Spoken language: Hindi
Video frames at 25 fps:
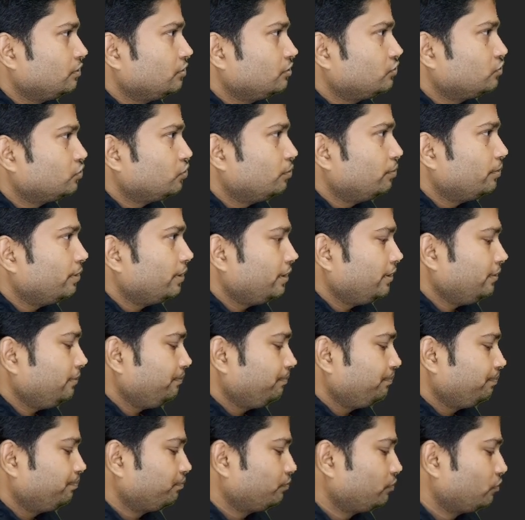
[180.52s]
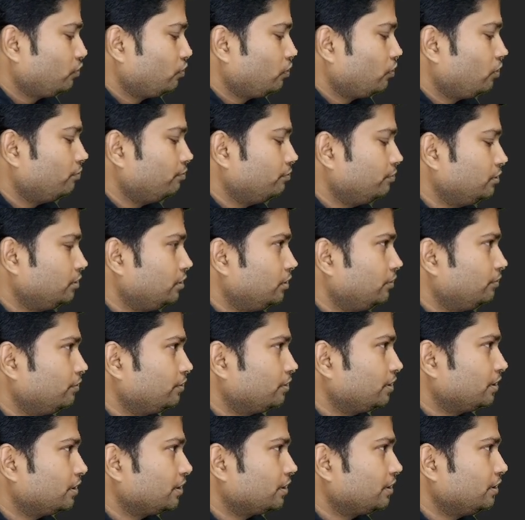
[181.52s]
इसको मैं कॉमेंट
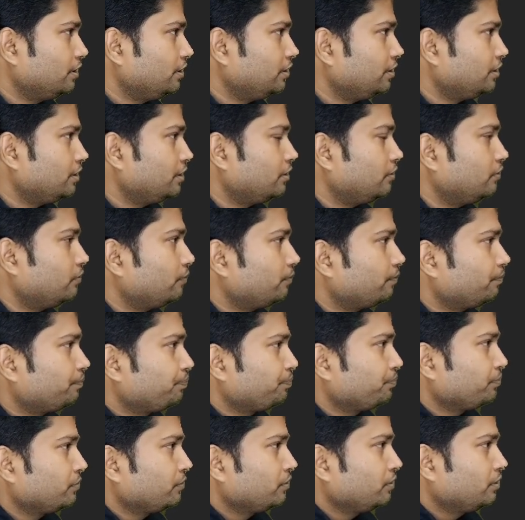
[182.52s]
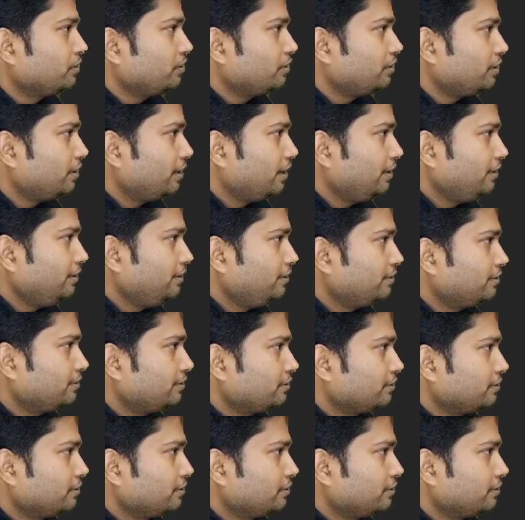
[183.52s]
आउट करके दे रहा हूँ राइट